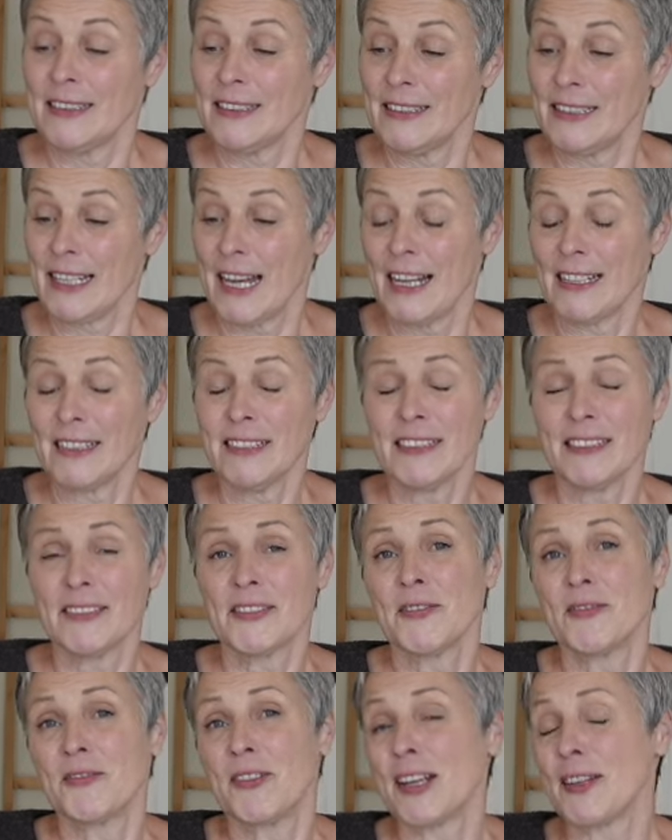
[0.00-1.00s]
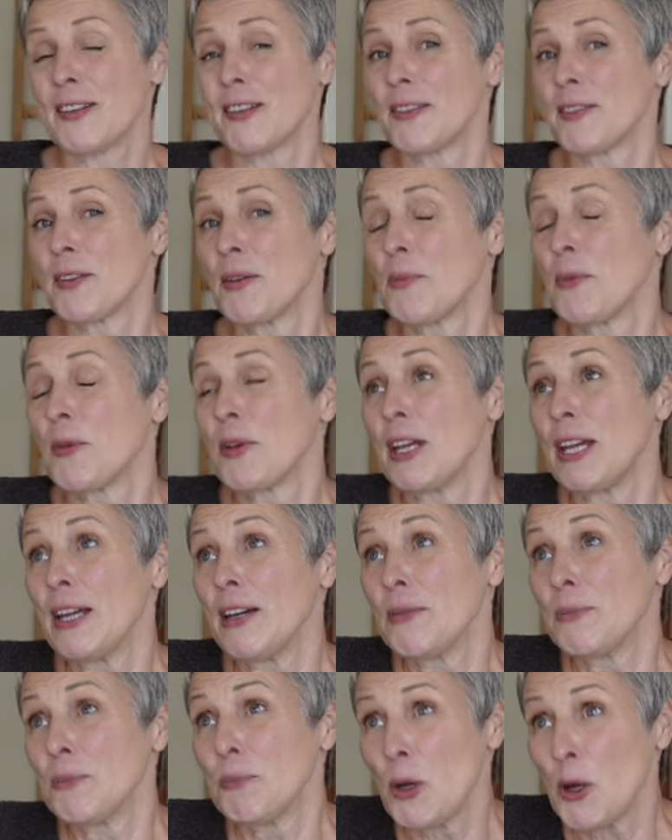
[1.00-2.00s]
Dann, was
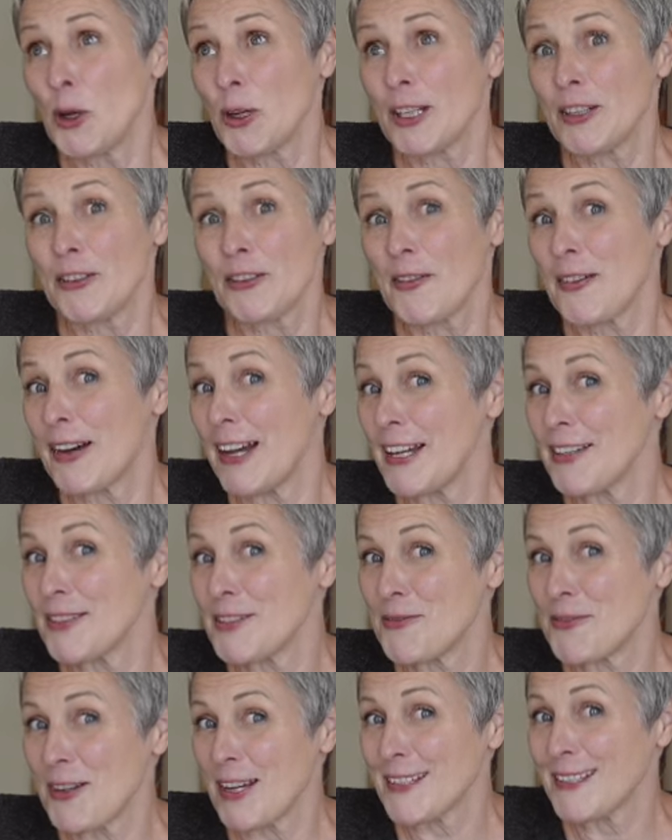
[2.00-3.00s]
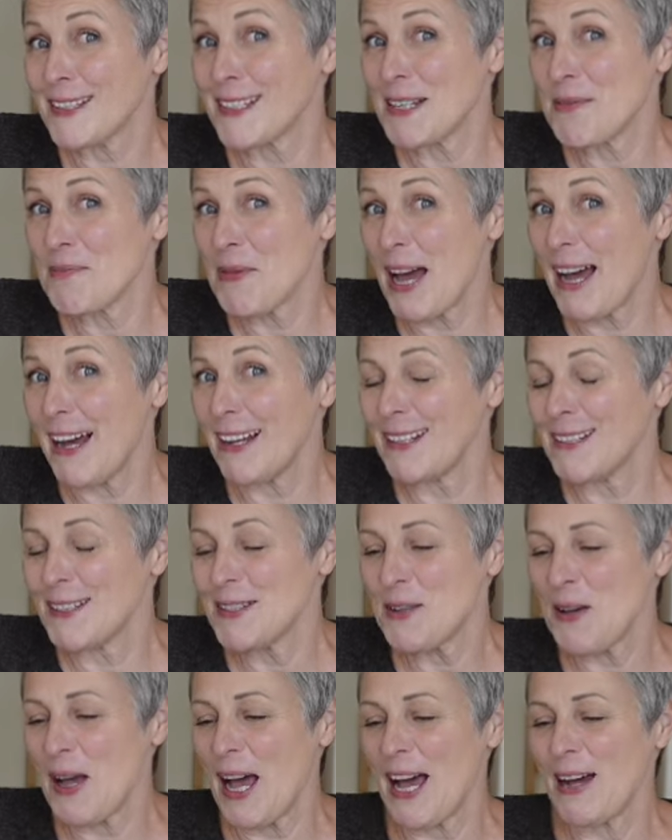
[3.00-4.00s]
möglicherweise fast immer alle
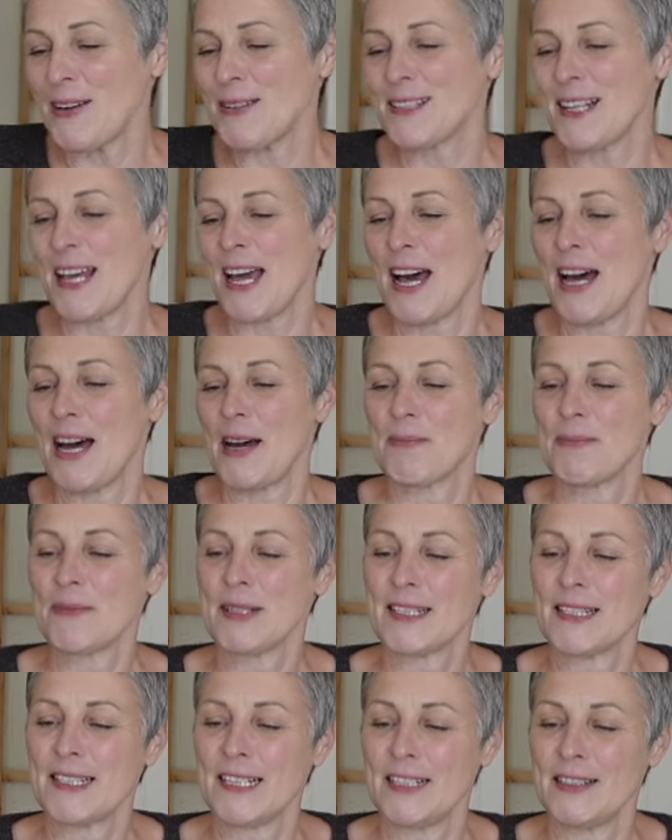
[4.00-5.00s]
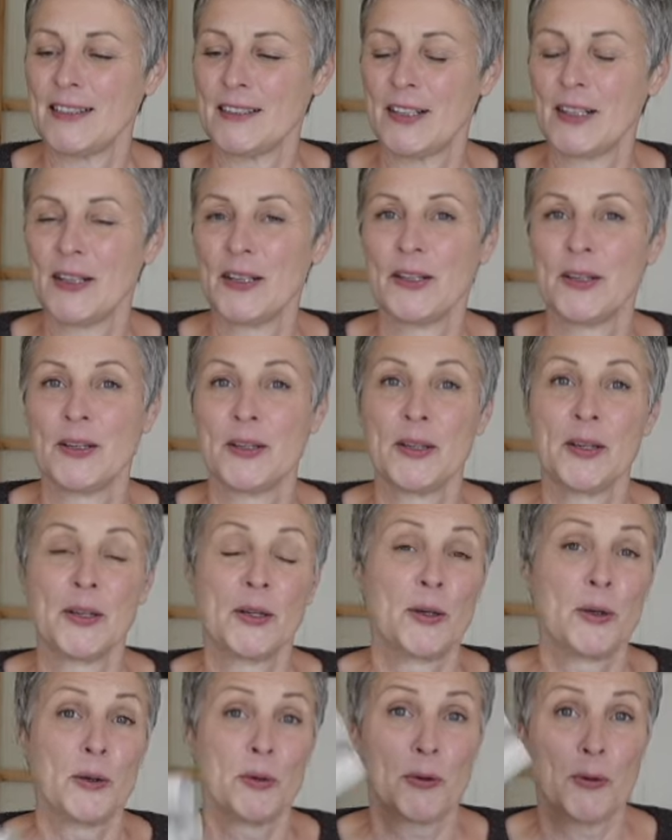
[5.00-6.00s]
zu Hause haben, sind
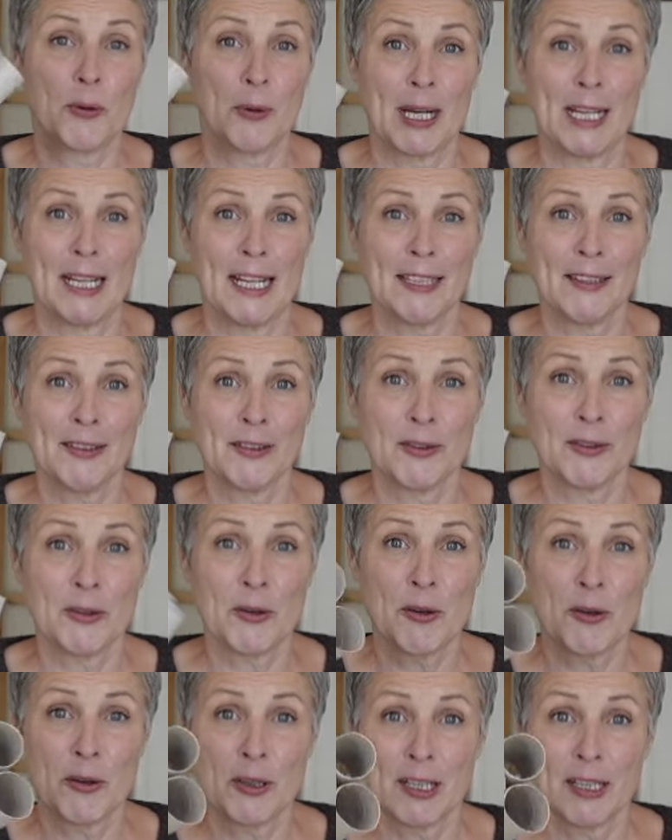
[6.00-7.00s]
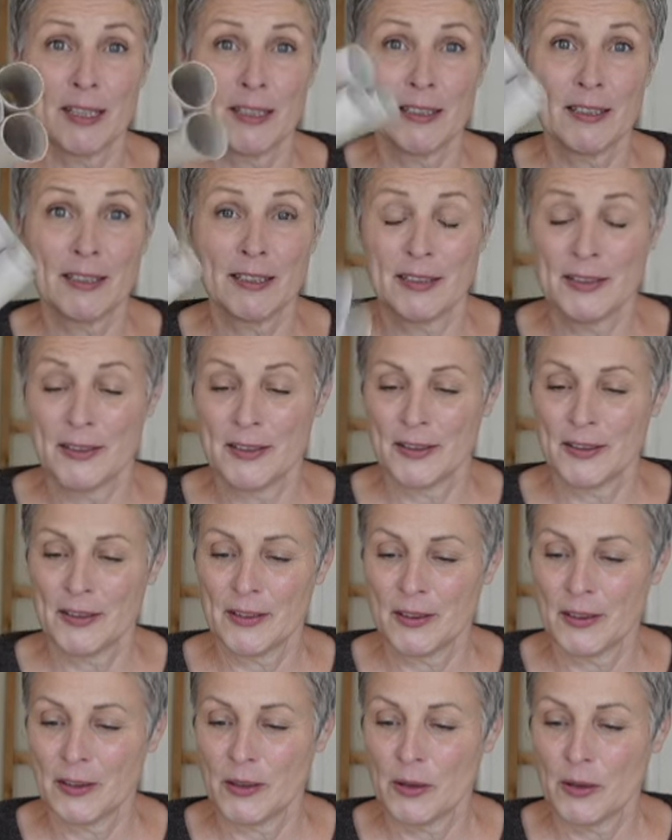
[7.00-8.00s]
Toilettenrollen
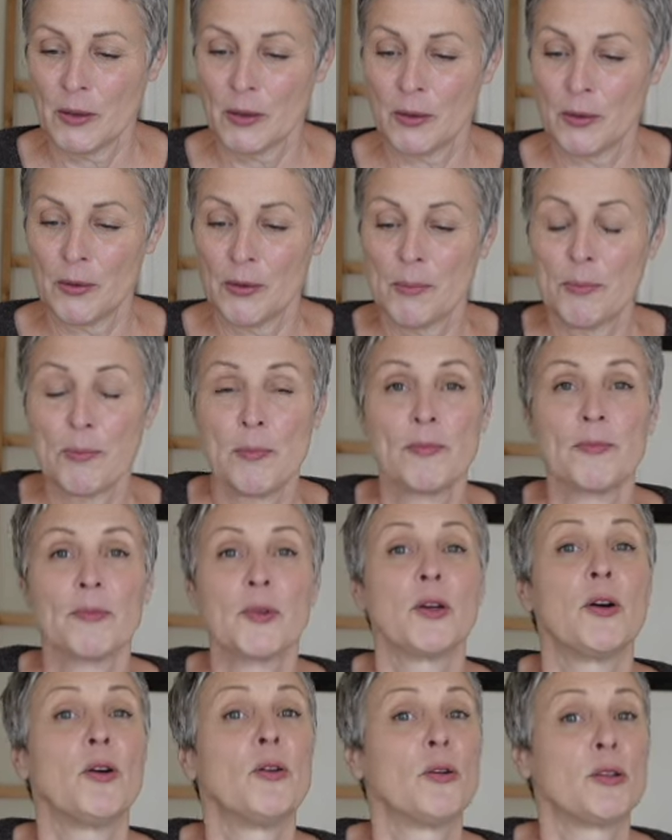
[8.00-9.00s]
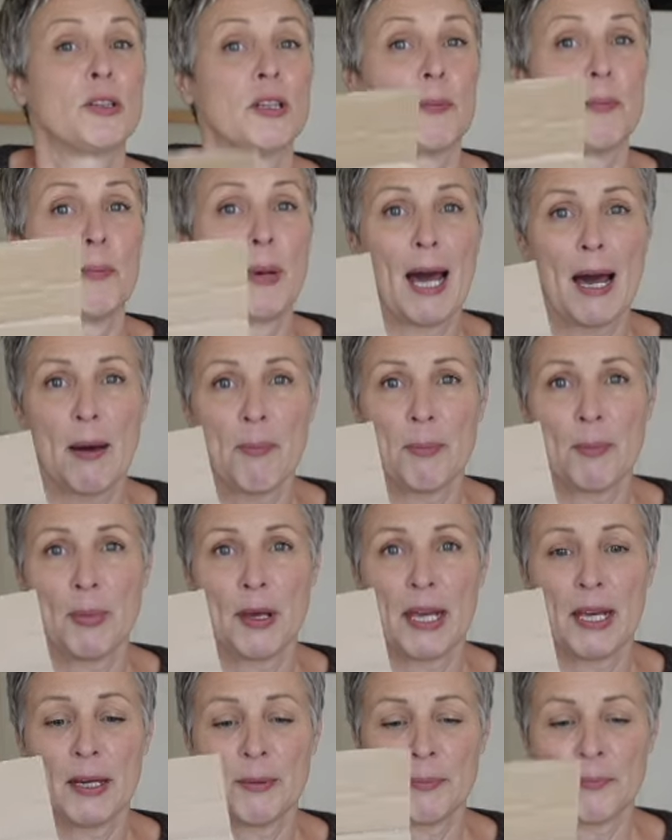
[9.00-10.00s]
oder
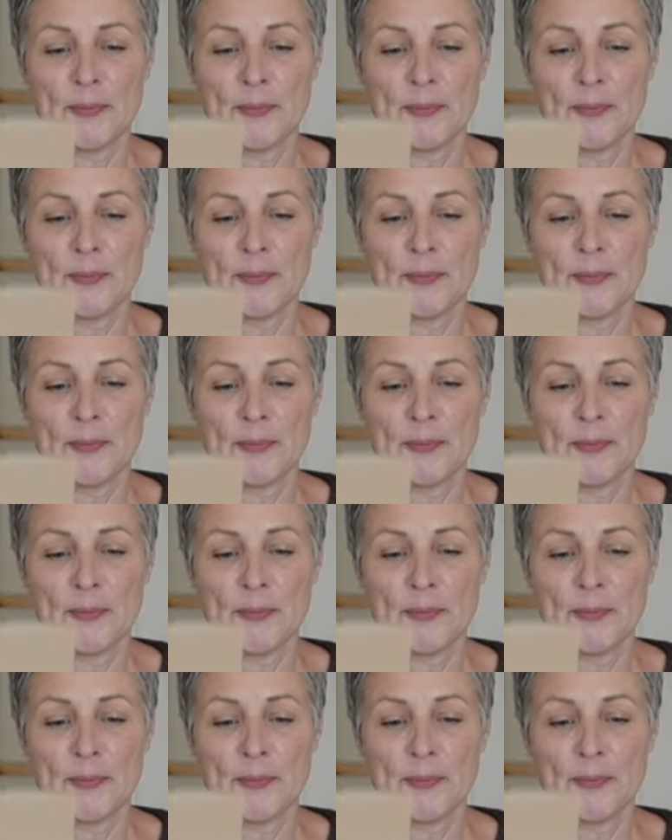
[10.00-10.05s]
Pappe,